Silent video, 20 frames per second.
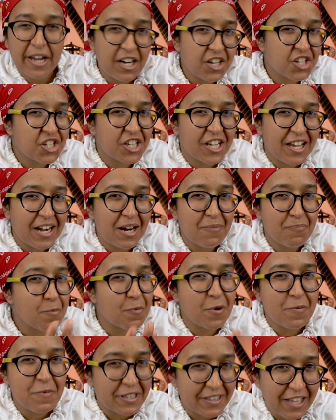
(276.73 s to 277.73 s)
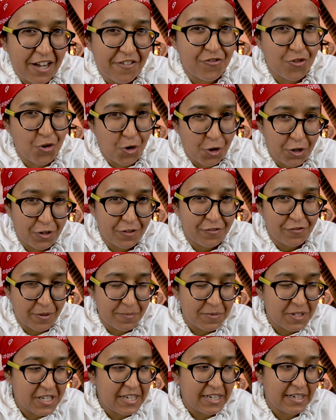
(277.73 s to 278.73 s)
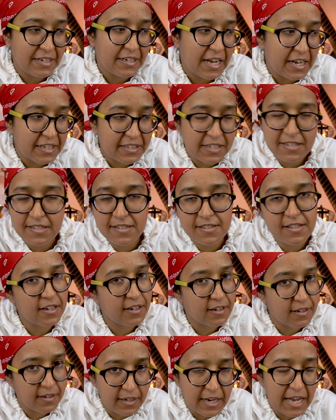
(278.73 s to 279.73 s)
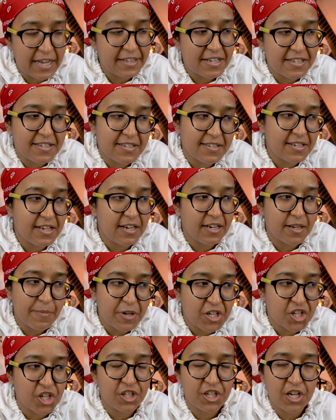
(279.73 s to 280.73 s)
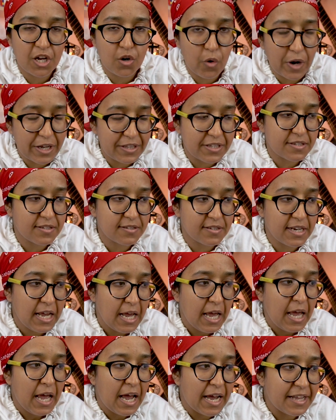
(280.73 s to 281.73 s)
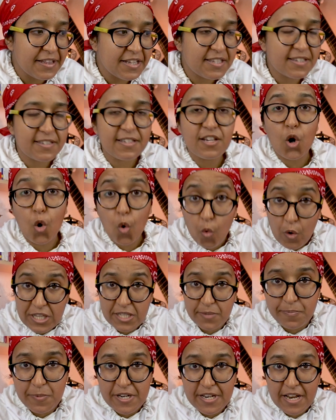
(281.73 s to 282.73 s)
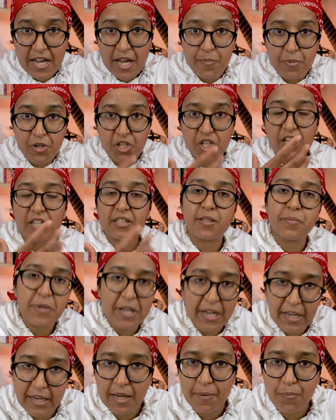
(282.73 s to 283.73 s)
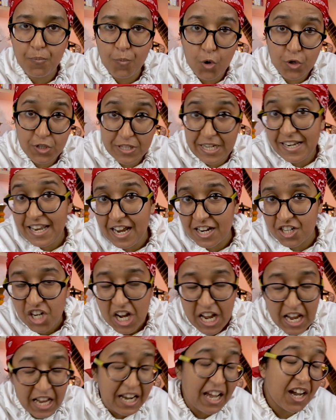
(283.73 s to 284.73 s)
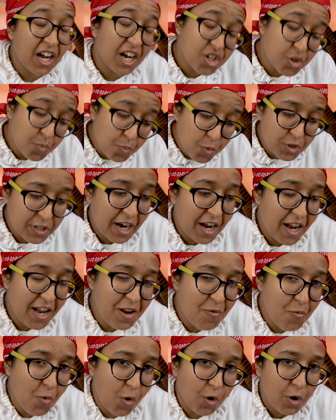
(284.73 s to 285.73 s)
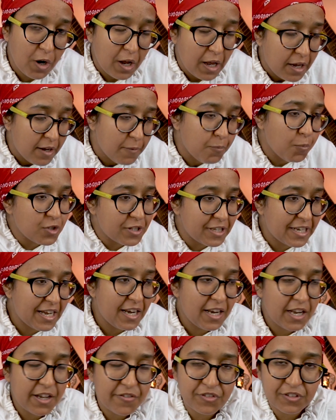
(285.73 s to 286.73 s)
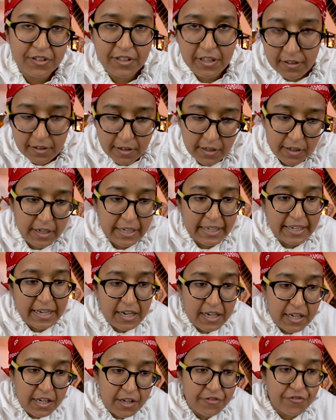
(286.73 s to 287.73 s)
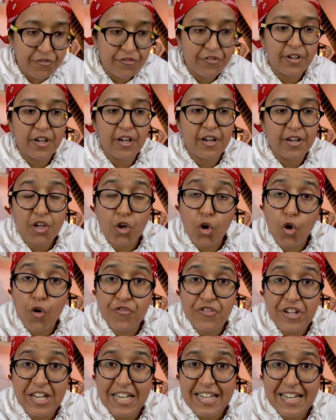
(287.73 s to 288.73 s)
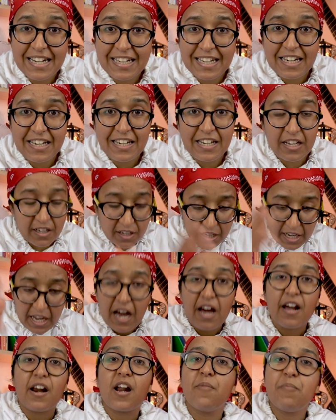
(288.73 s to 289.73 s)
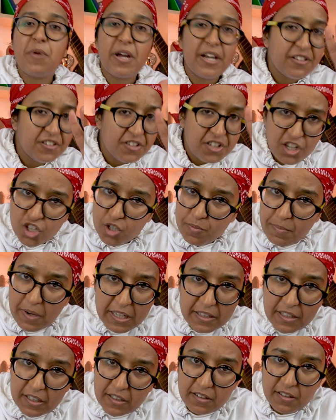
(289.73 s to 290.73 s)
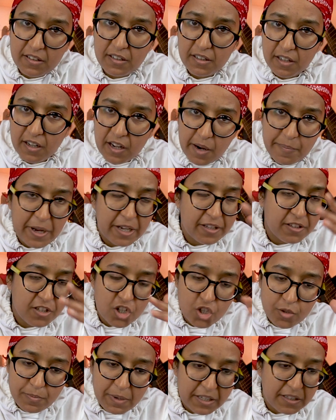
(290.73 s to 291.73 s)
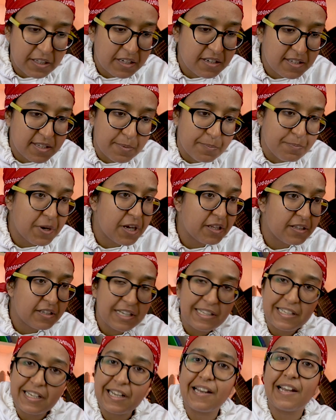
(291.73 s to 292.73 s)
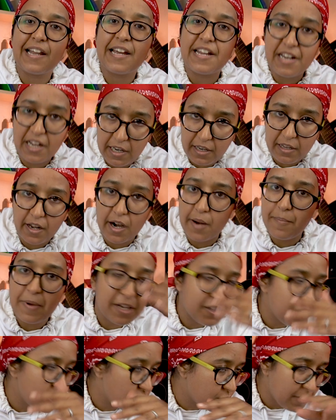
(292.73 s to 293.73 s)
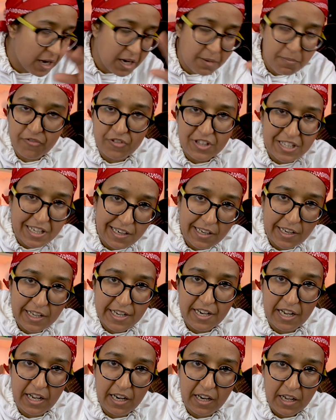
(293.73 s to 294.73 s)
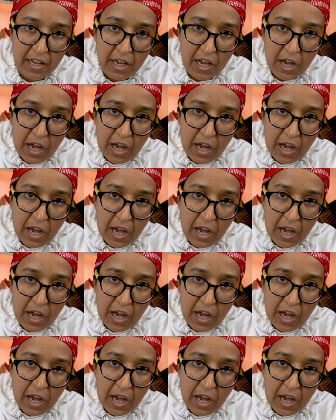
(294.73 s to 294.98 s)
ما كانش كيرابي بالميتافور فهمتي يعني هذا الستيل هذا الستيل اللي ماشي ديالو هذا الستيل هذا الستيل هو تبناه باش يرد بيه على بوز علاش لحقاش بوز راه علمو بوز قال ليه آه، قال ليه في نيكروفيليا قال ليه راه ما عنديش مع داك راه ما عنديش مع داك السبان ديال ديك الله ينعل راه ما عنديش مع البيف ديال الله ينعل